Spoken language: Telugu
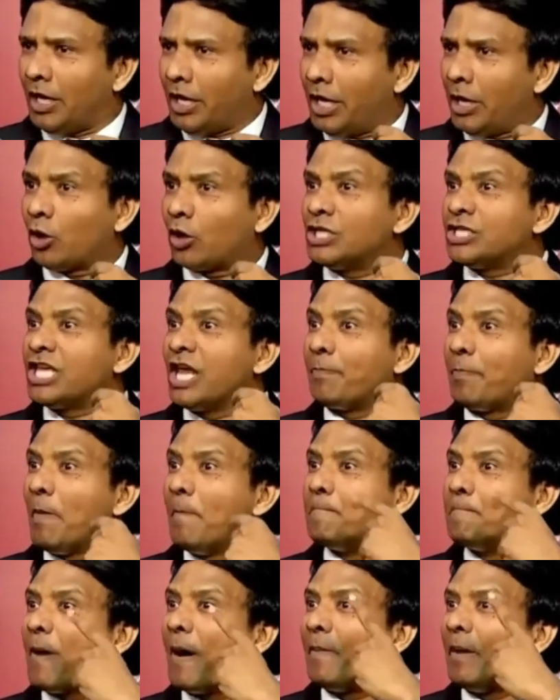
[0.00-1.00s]
నేను ఒక
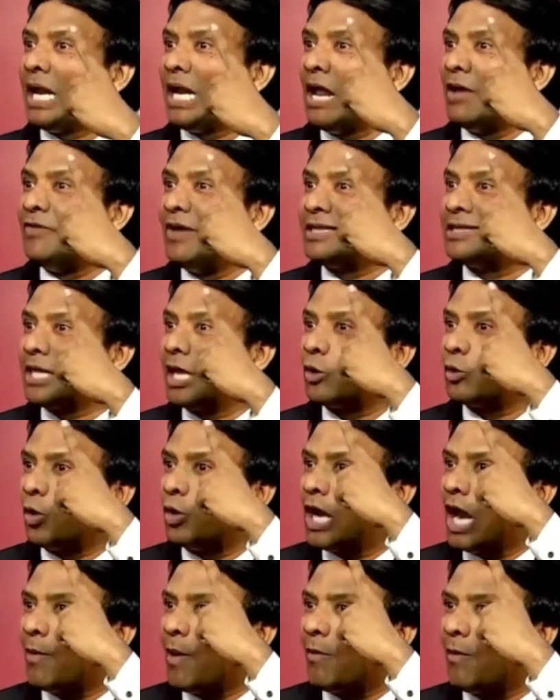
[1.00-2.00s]
శపింపబడిన వ్యక్తి
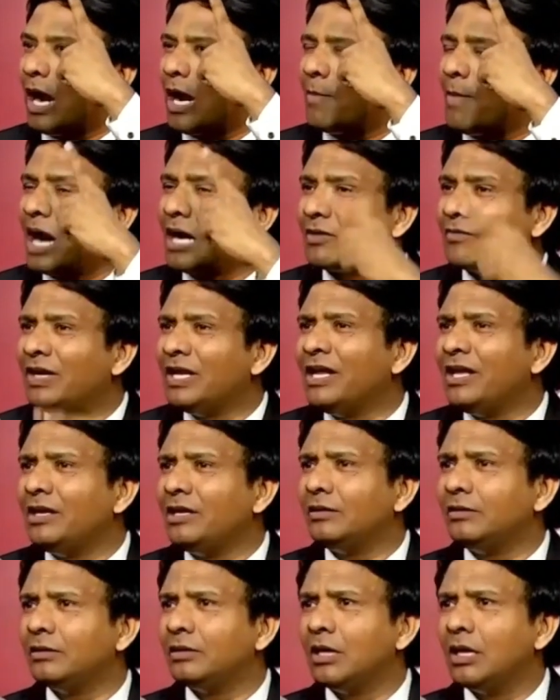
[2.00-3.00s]
అనుకుంటున్నావా వాళ్ళ మాట విని
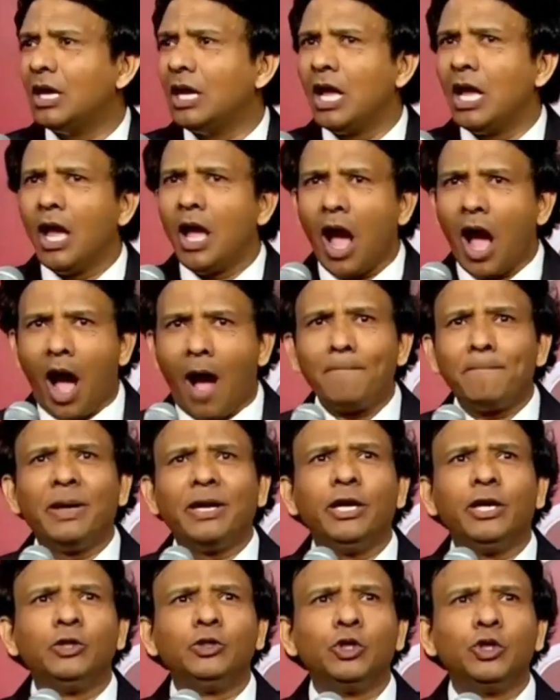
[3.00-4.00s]
అమ్మ
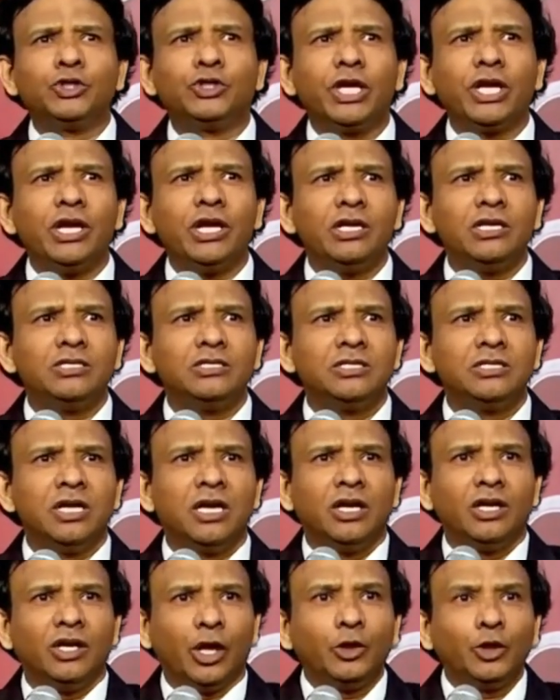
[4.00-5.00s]
నిన్ను చూసి
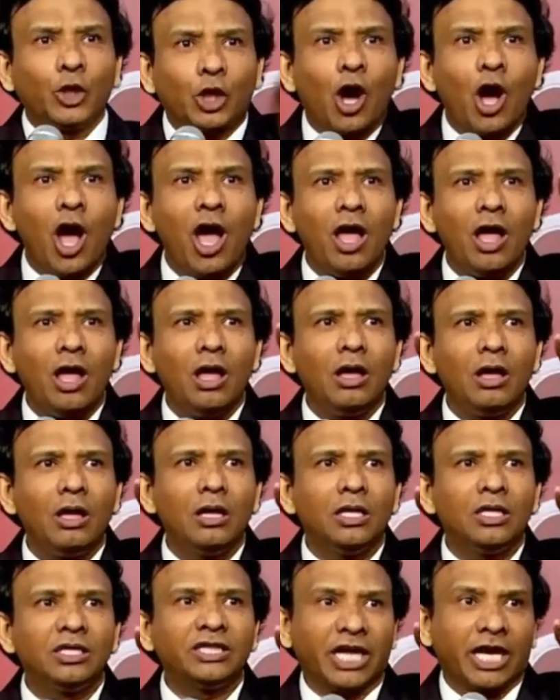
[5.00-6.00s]
ఎందుకు
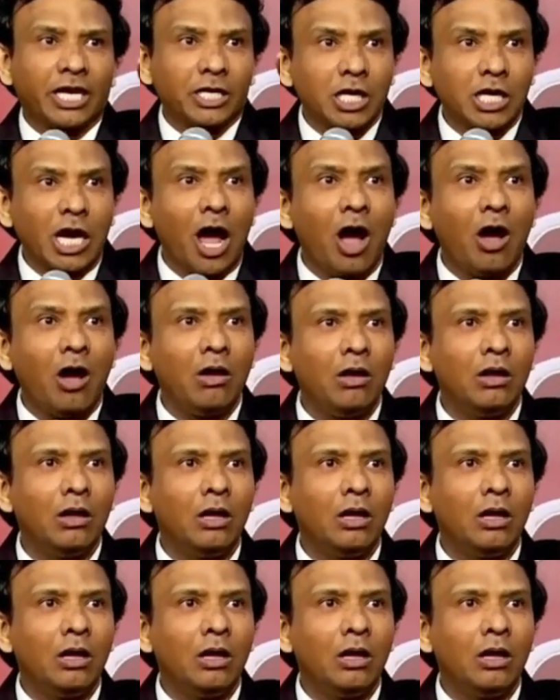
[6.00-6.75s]
తింటున్నావు